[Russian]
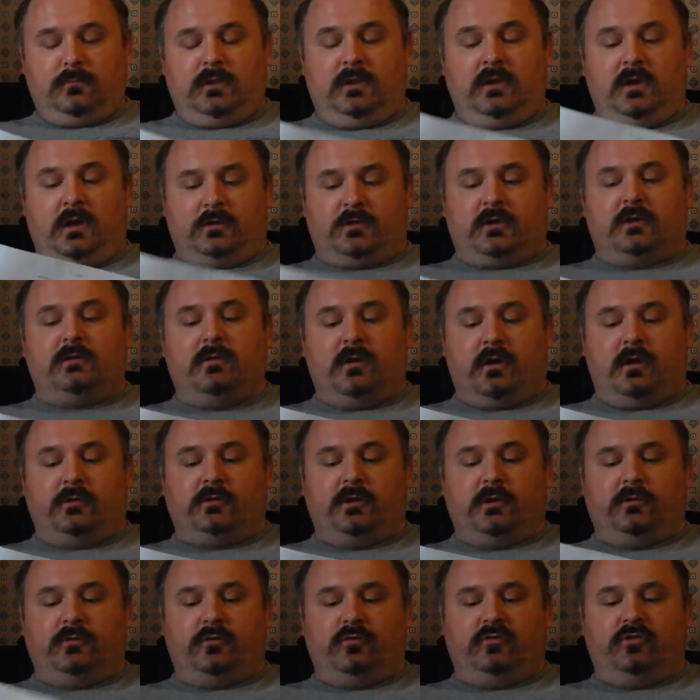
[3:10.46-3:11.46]
Я отрываю
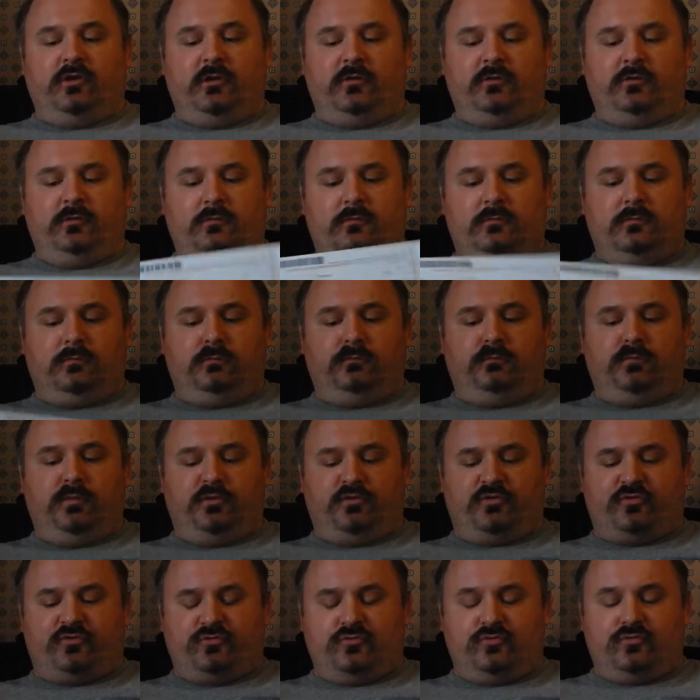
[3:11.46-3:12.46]
третью часть,
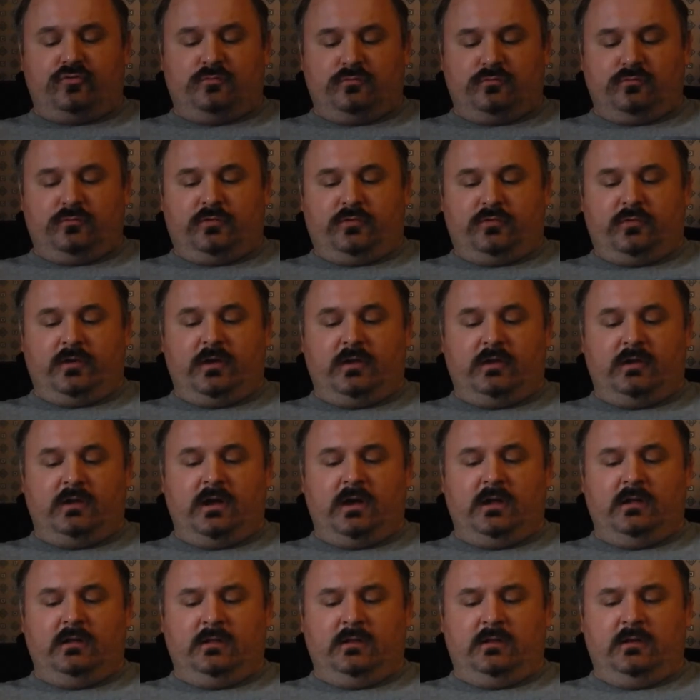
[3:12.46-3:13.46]
пишу свои
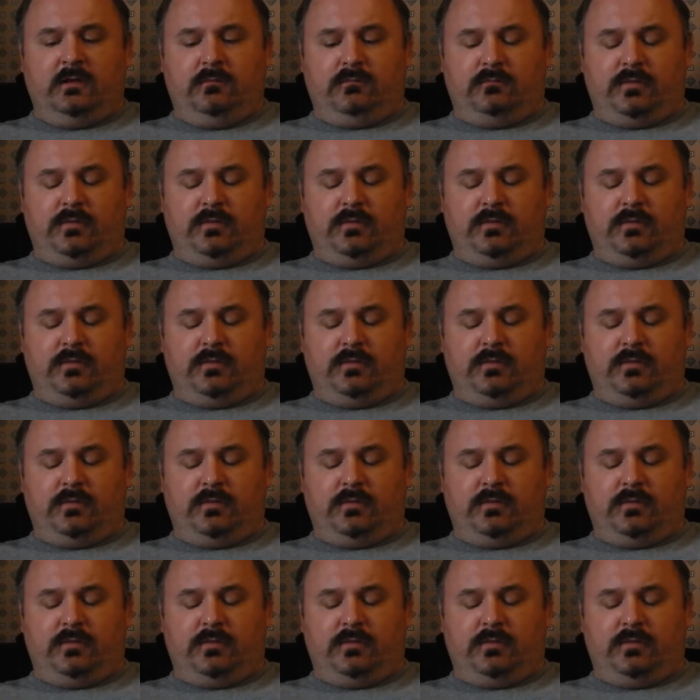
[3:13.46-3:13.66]
данные,